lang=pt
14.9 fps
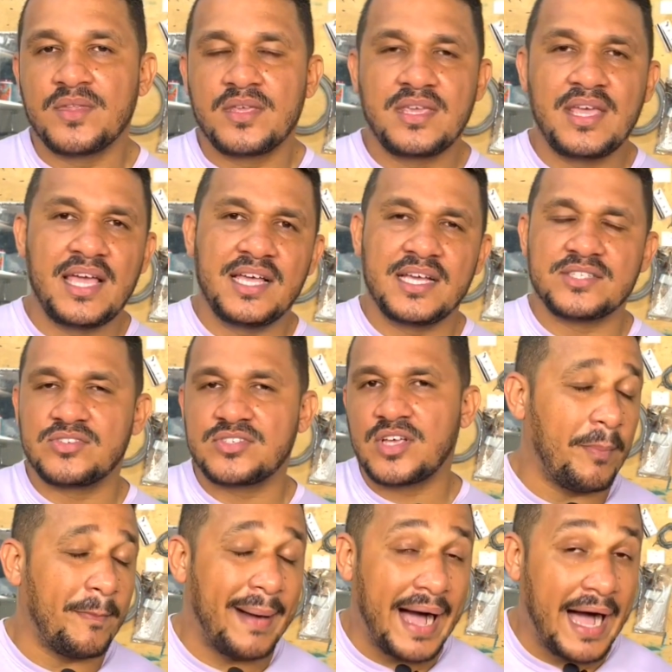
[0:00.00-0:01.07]
E aí às vezes é
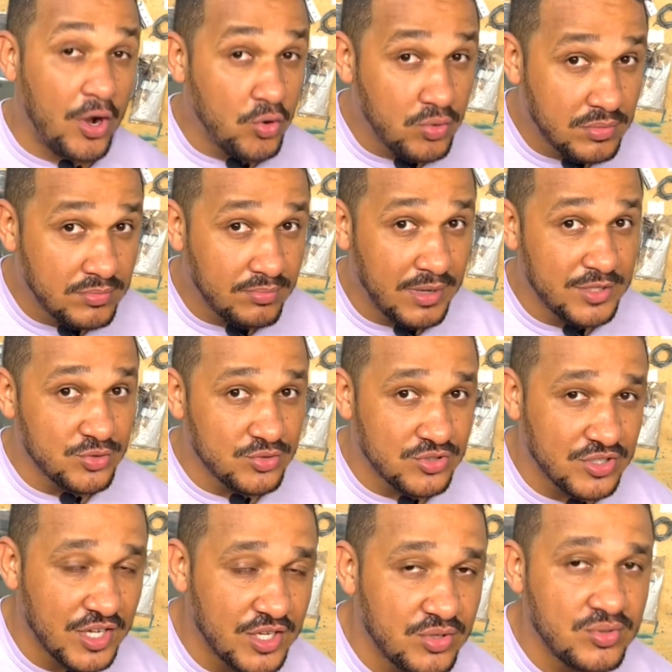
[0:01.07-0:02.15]
mau
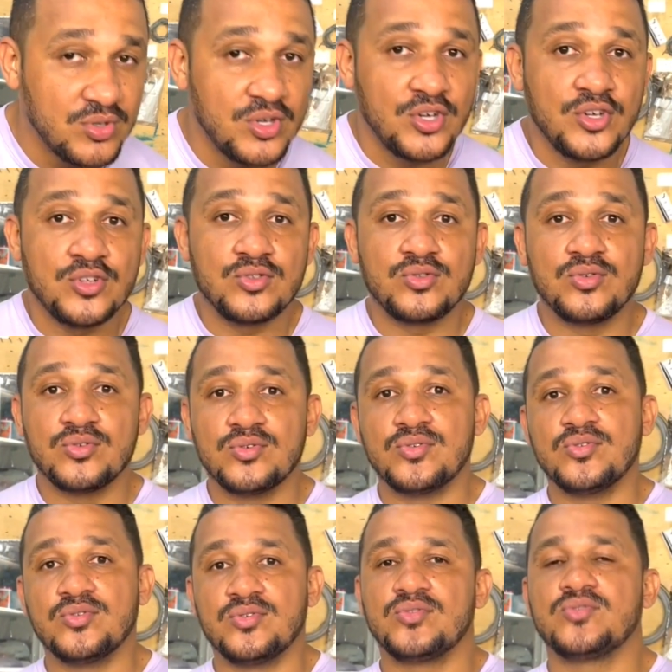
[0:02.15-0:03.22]
manuseio
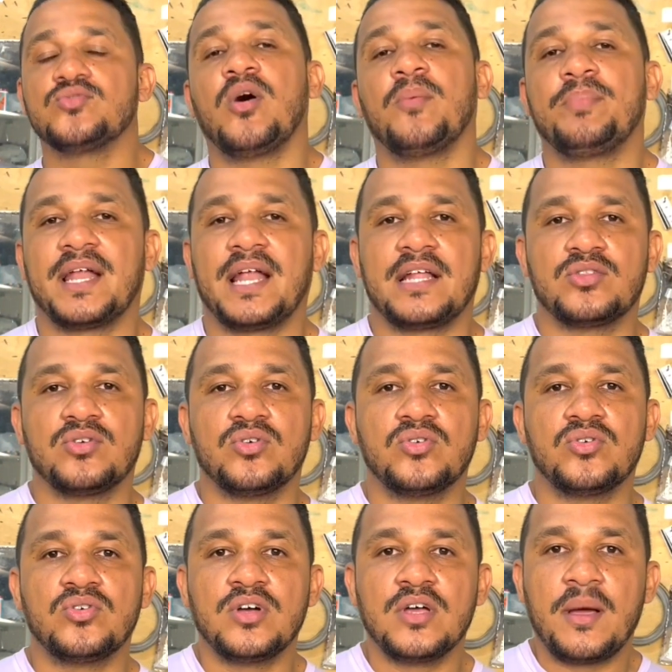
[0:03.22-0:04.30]
do, do
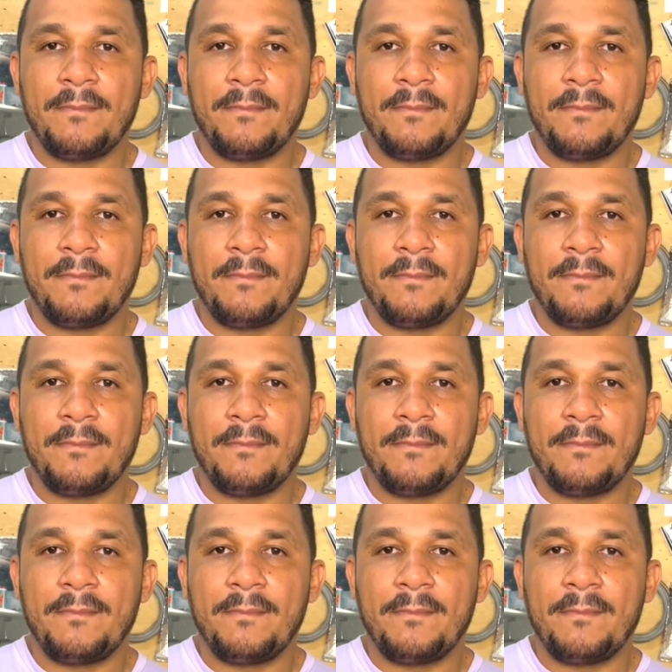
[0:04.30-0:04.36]
operador,